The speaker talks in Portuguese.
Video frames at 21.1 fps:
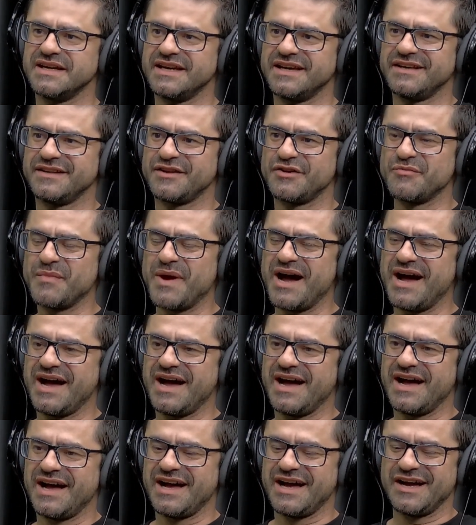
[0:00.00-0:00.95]
tem
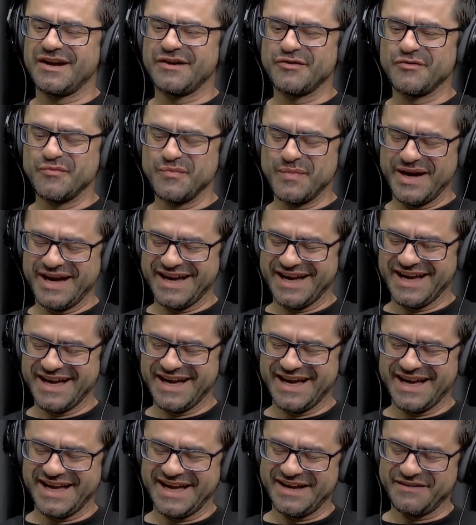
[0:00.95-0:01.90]
uma,
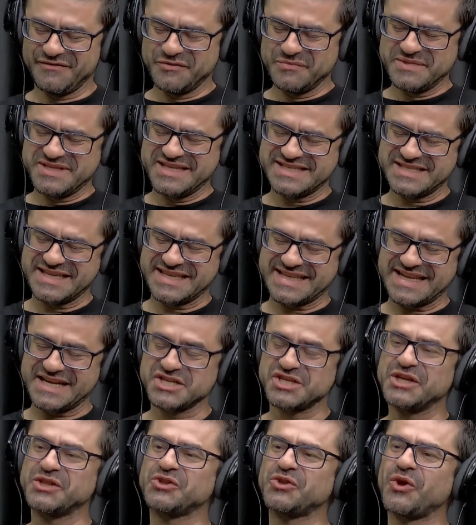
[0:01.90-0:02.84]
uma, vamos dizer assim,
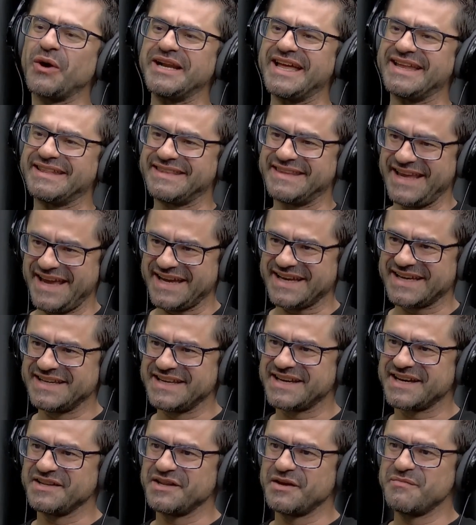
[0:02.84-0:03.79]
trajetória
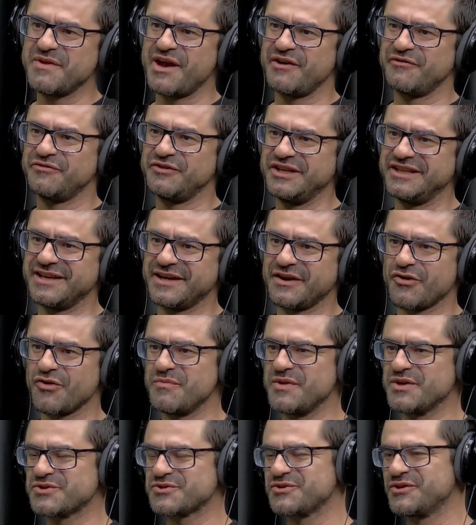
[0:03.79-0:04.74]
técnica na minha vida que
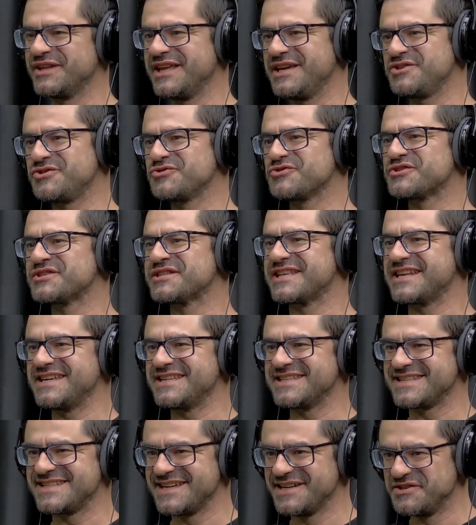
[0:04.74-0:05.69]
começou desde os
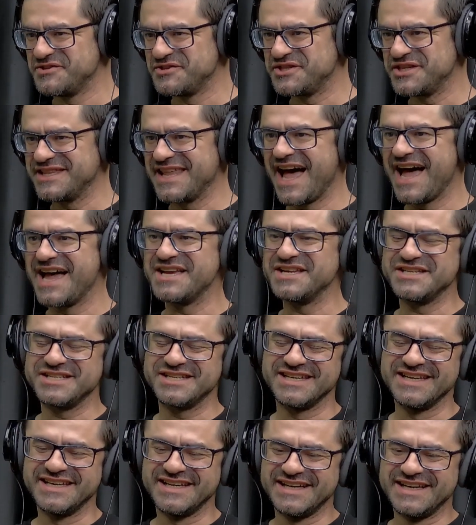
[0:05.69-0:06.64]
13 anos de idade.
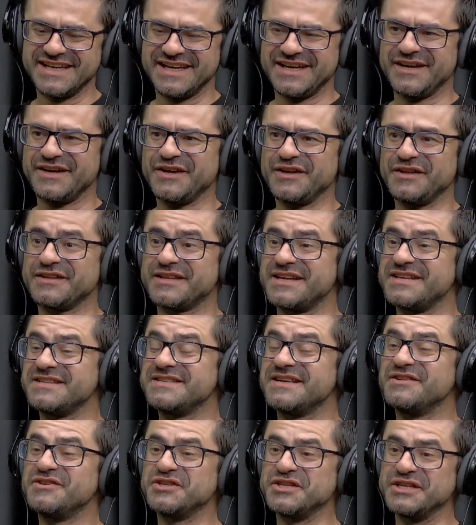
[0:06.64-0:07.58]
Bacana.
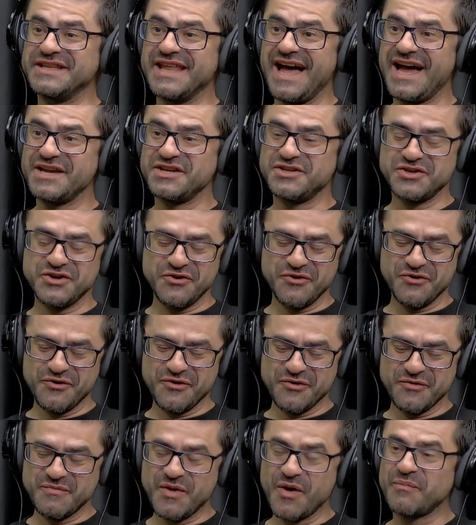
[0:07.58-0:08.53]
13 anos de idade,
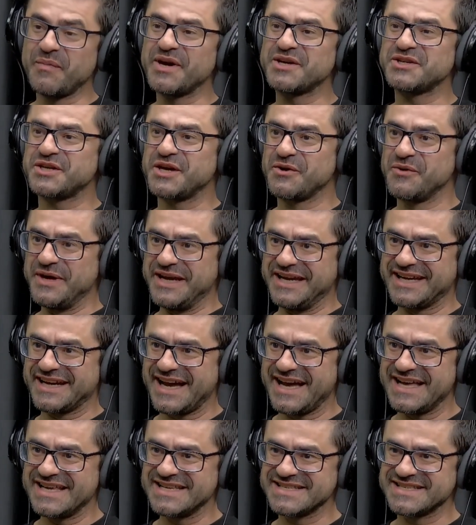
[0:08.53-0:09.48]
eu, meu pai chegou em
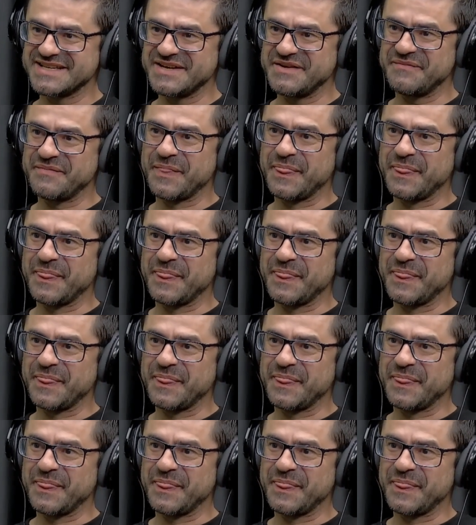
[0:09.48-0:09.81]
casa